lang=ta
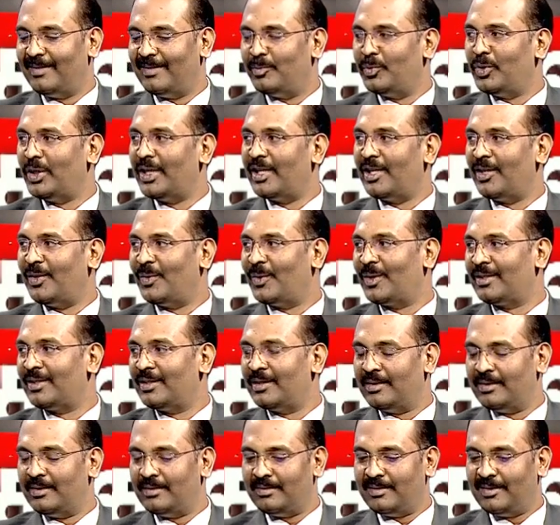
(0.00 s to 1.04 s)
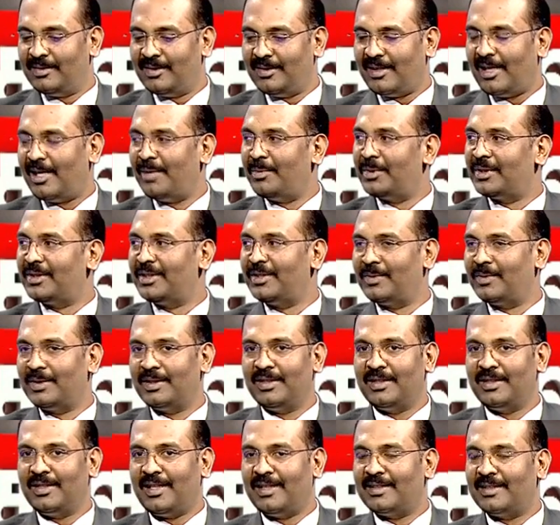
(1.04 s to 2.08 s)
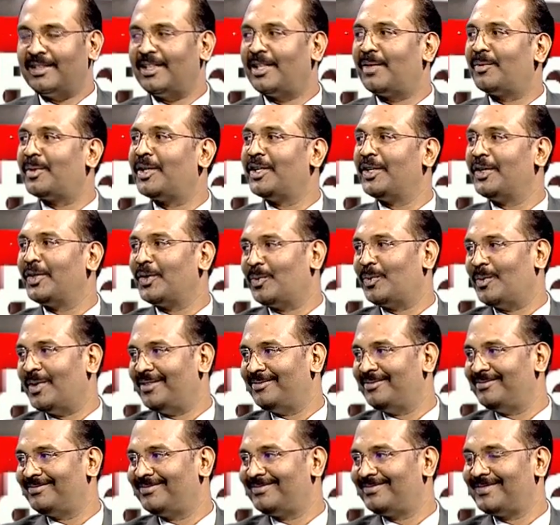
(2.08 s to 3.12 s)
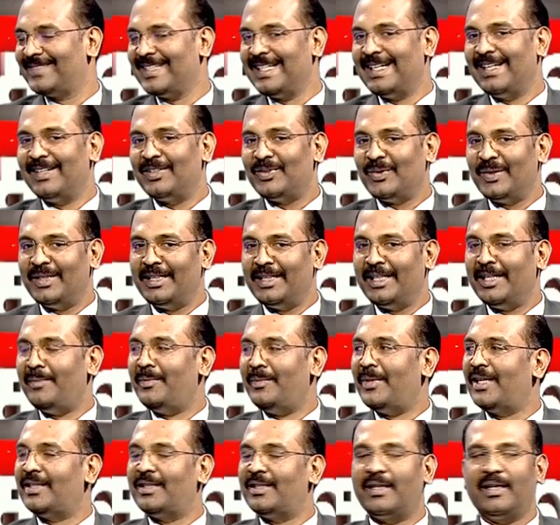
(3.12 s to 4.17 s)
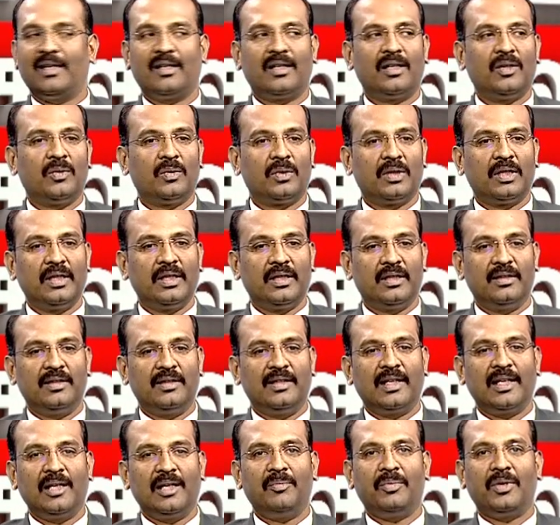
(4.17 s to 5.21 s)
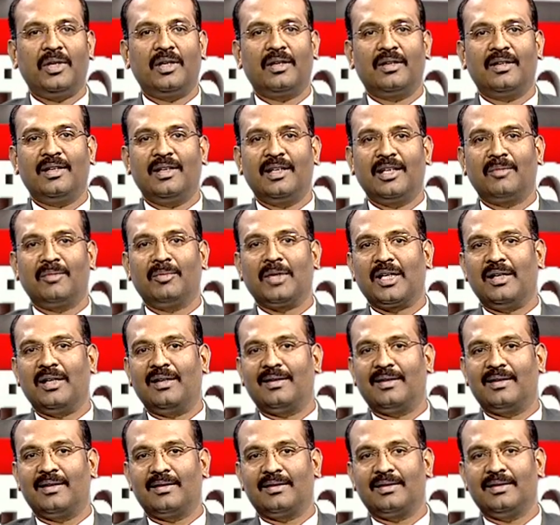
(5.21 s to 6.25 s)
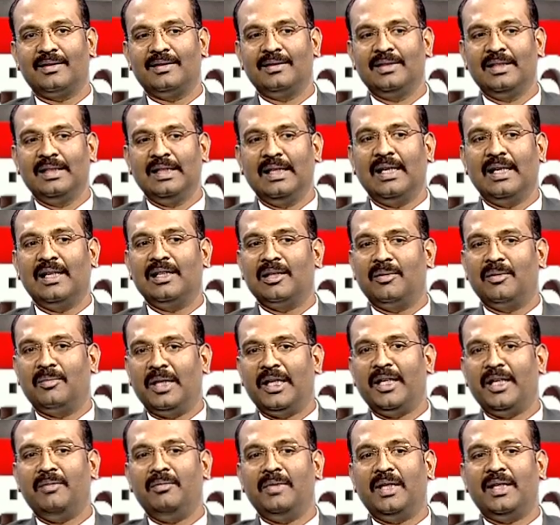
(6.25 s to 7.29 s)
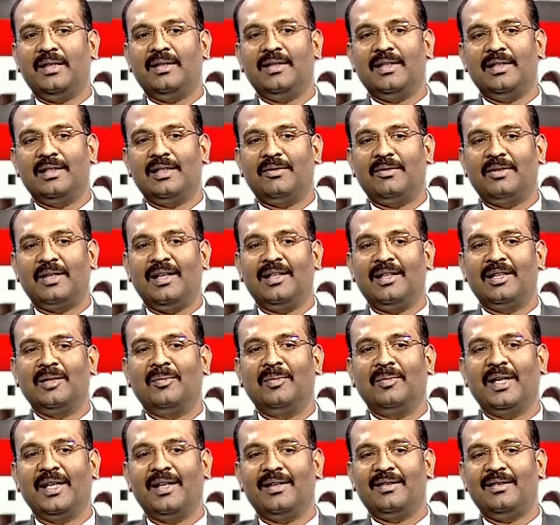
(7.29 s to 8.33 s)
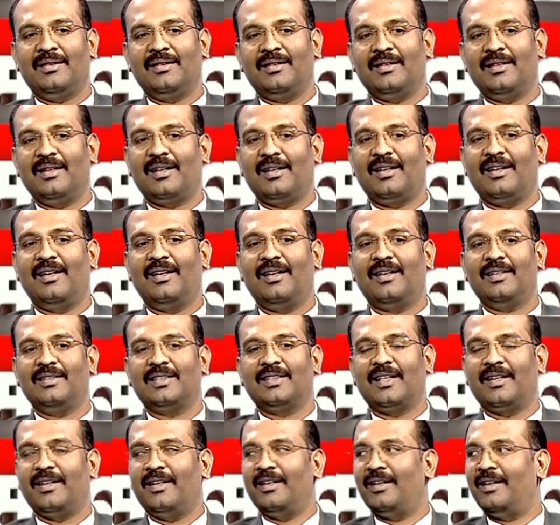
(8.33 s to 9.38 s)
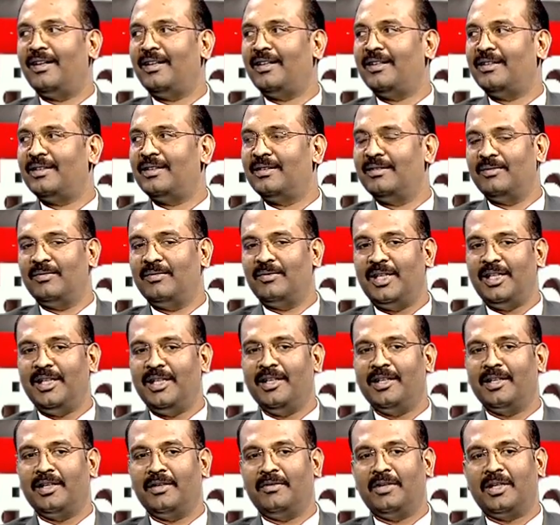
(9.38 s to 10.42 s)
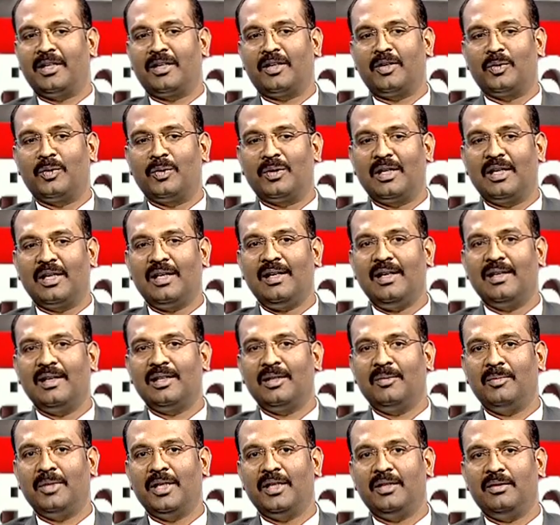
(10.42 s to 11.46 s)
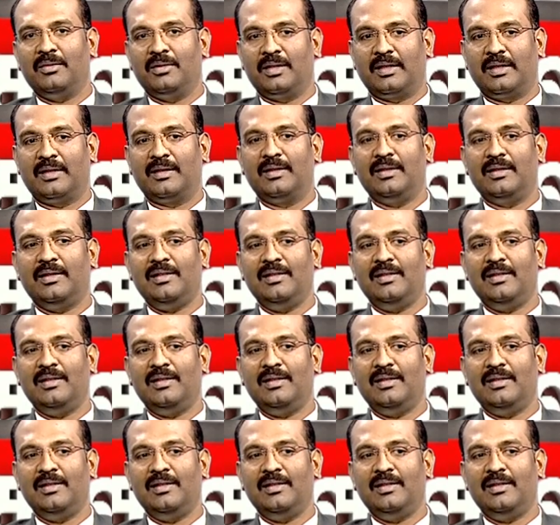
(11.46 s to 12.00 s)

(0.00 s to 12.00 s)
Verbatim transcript: முயல் ஒரு ஆபத்துன்னு வந்ததுன்னா அசையாமல் நின்றுக்குமா ஸோ இதே மாதிரியான ஒரு நிலைப்பாடு தான் இன்னைக்கு மக்கள்கிட்ட இருக்கு அந்த பயம் இருக்குதே தவிர அந்த பயத்துக்கான சரியான வழி என்னவா இருக்கணும்னா அந்த பயம் இருக்கு